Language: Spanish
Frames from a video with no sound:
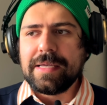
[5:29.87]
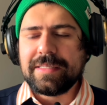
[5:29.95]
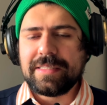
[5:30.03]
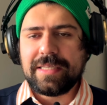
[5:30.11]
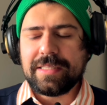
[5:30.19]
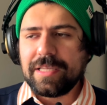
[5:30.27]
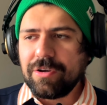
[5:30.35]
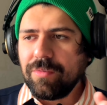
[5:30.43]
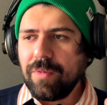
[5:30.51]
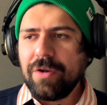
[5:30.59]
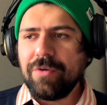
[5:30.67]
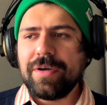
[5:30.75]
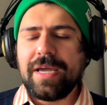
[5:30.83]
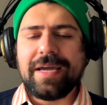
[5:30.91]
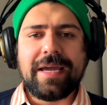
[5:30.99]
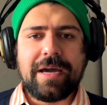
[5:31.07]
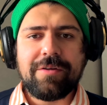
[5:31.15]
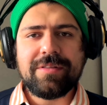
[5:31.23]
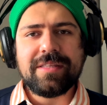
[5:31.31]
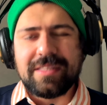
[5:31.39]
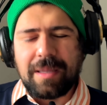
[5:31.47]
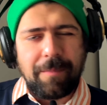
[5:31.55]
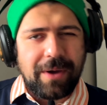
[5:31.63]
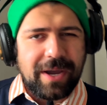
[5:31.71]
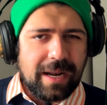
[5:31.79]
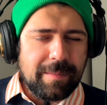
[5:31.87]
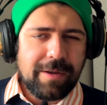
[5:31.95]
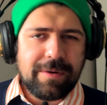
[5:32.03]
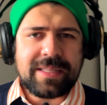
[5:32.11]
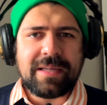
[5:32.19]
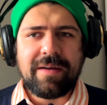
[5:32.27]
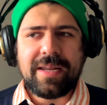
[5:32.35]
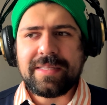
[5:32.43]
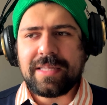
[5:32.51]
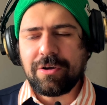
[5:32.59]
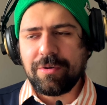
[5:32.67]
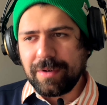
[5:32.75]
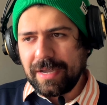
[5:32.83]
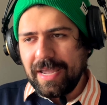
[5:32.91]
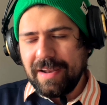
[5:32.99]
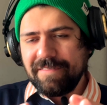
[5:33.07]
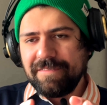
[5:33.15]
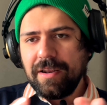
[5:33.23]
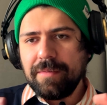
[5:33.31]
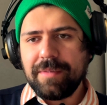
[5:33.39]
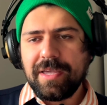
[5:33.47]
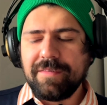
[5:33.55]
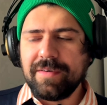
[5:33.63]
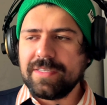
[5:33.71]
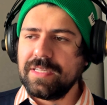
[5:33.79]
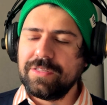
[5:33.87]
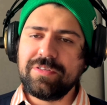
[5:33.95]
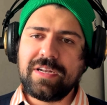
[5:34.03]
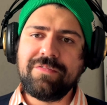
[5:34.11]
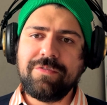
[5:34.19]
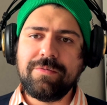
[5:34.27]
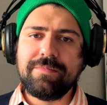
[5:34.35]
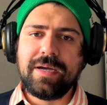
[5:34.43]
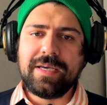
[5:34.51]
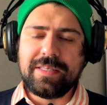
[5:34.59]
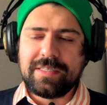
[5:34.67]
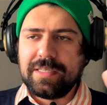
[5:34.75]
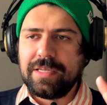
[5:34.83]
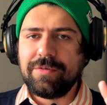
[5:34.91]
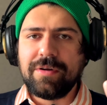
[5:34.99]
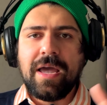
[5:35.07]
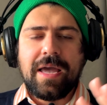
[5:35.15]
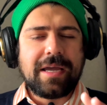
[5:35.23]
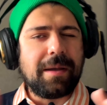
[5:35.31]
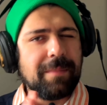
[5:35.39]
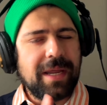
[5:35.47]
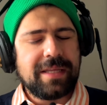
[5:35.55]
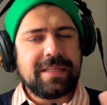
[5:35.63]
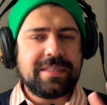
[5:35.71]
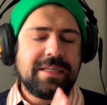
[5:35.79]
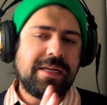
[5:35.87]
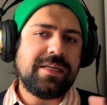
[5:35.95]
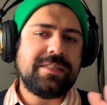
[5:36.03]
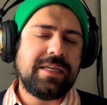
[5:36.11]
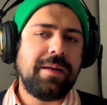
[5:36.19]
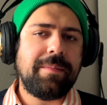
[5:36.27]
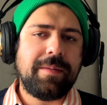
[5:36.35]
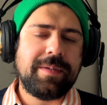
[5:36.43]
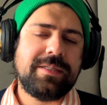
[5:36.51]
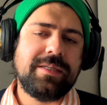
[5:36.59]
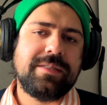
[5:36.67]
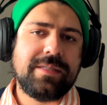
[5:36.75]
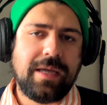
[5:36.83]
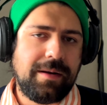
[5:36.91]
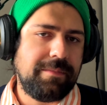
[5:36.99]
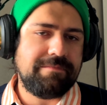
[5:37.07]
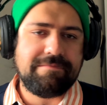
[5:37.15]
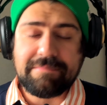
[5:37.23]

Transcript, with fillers: Se siente como algo que agregaron después que la película estaba lista, como que el filme iba a ser de otra forma y decidieron cambiar este inicial para presentar